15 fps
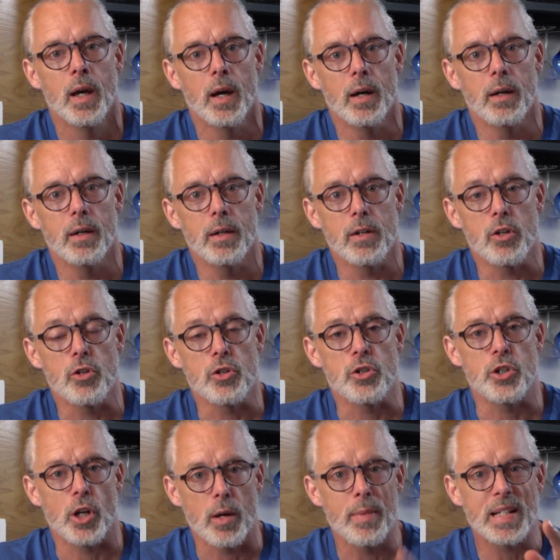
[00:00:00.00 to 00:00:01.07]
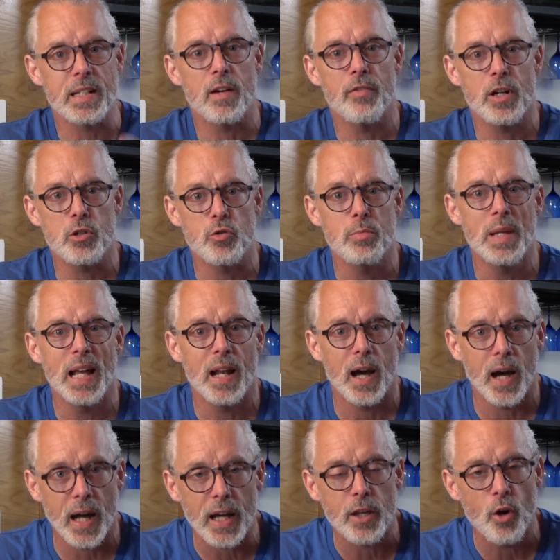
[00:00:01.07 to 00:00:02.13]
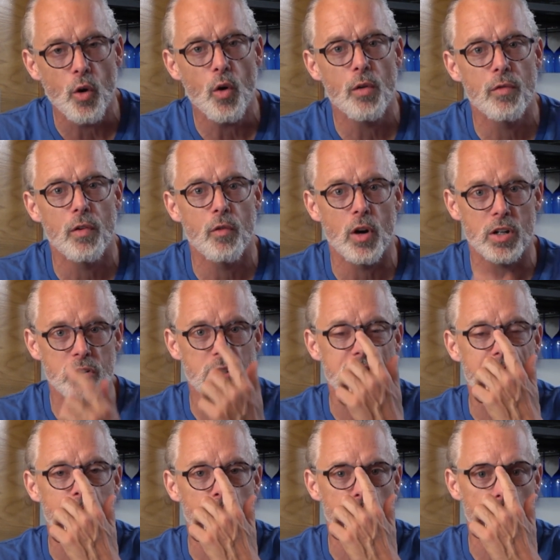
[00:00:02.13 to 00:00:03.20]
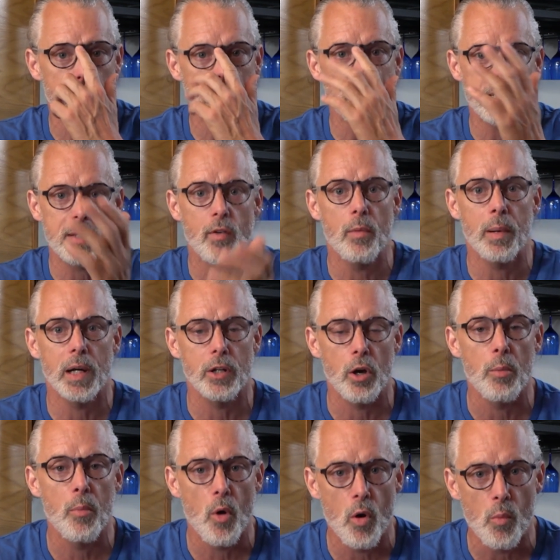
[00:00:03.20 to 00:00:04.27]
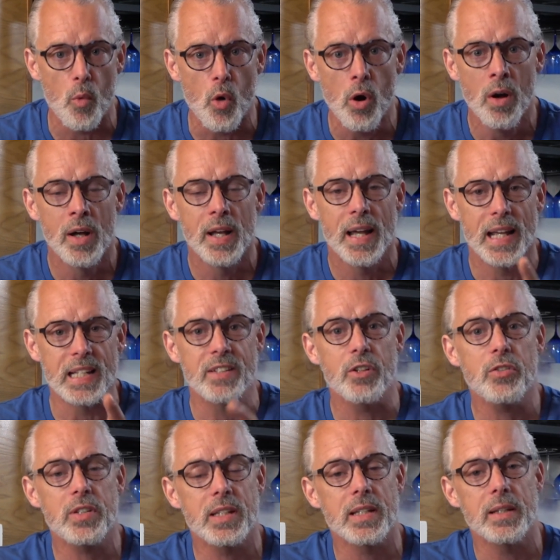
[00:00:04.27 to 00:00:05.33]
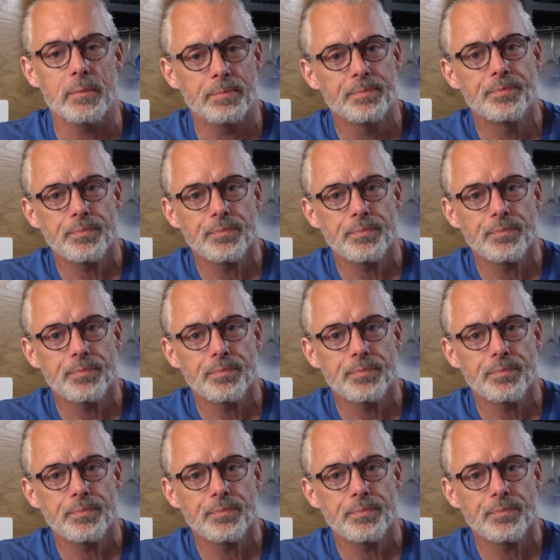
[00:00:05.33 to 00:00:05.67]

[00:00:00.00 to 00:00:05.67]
Euh, j'ai commencé à faire du miel en rayon. On va voir ce que ça va donner, mais ça va prendre un bon mois. Et ça, c'est...